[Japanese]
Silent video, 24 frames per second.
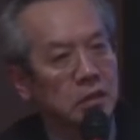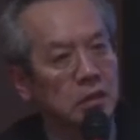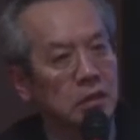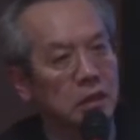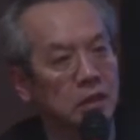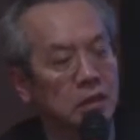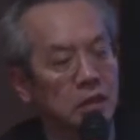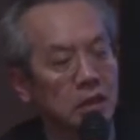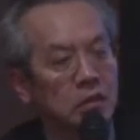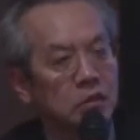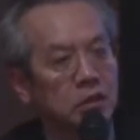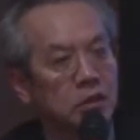
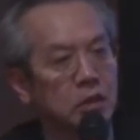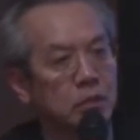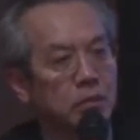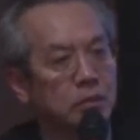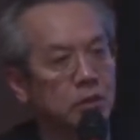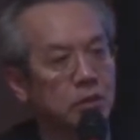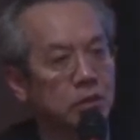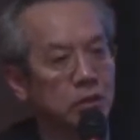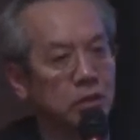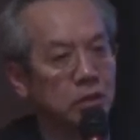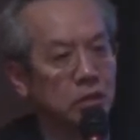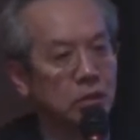検索して
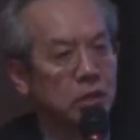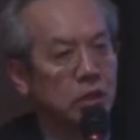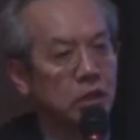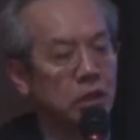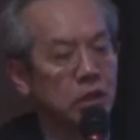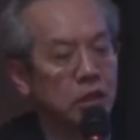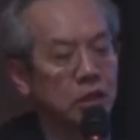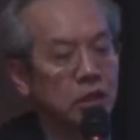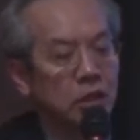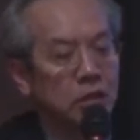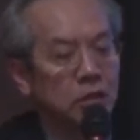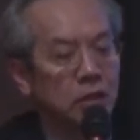みると
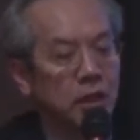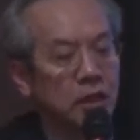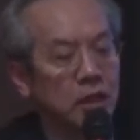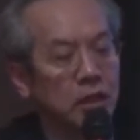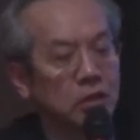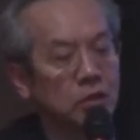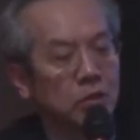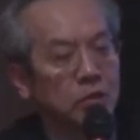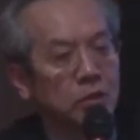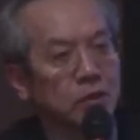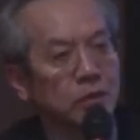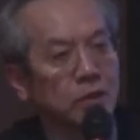分
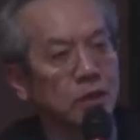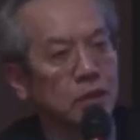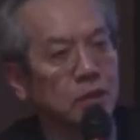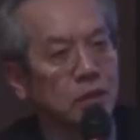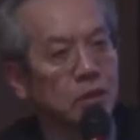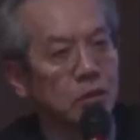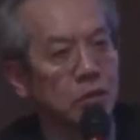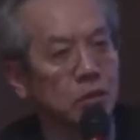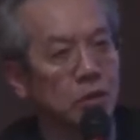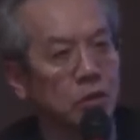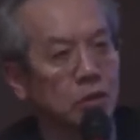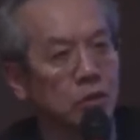かると思います
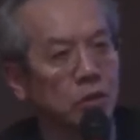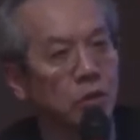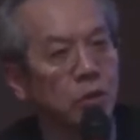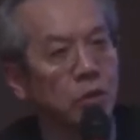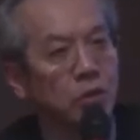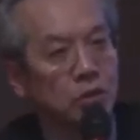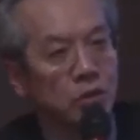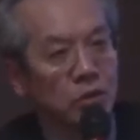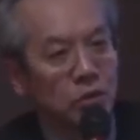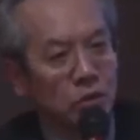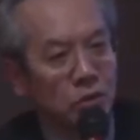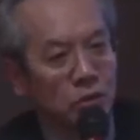けど
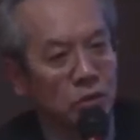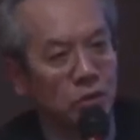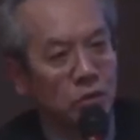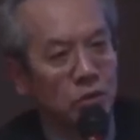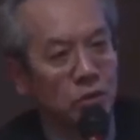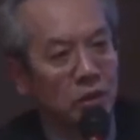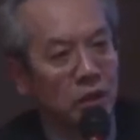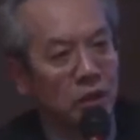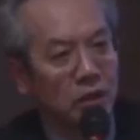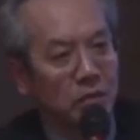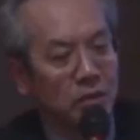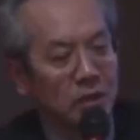多くの情
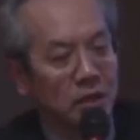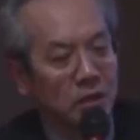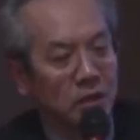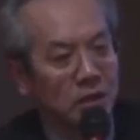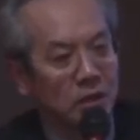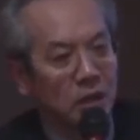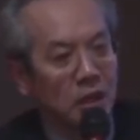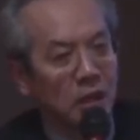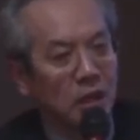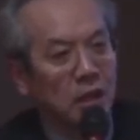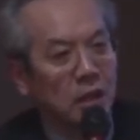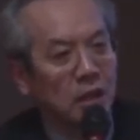報がありま
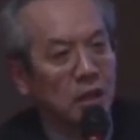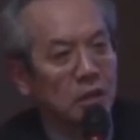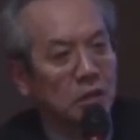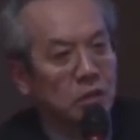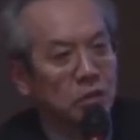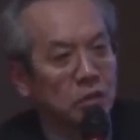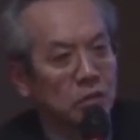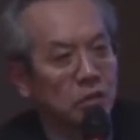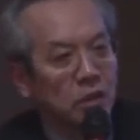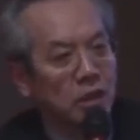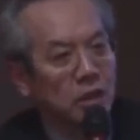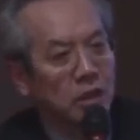す。
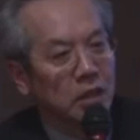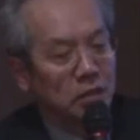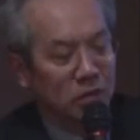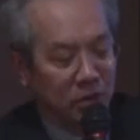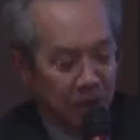その中